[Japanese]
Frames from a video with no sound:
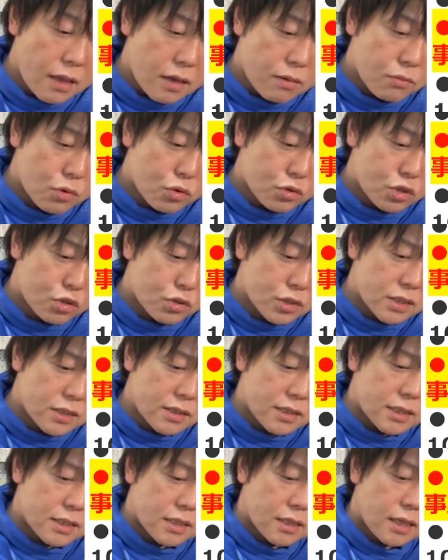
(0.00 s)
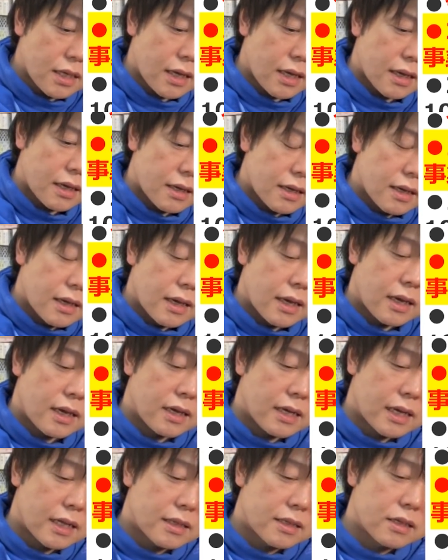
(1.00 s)
もう主軸にして、
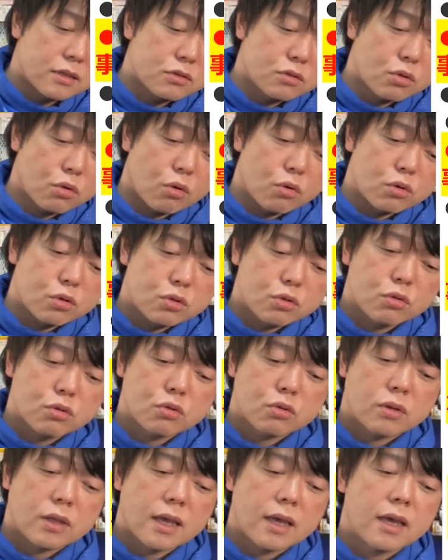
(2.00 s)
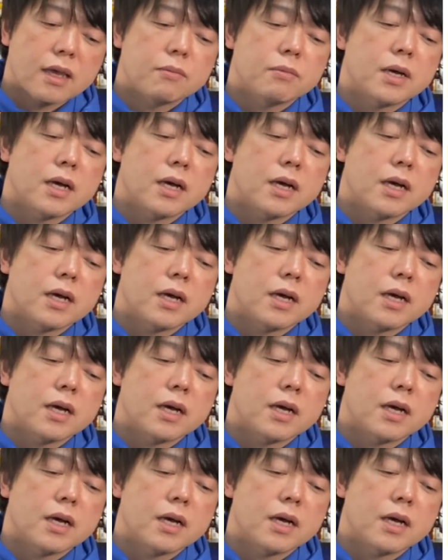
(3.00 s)
えー、やっていくということで、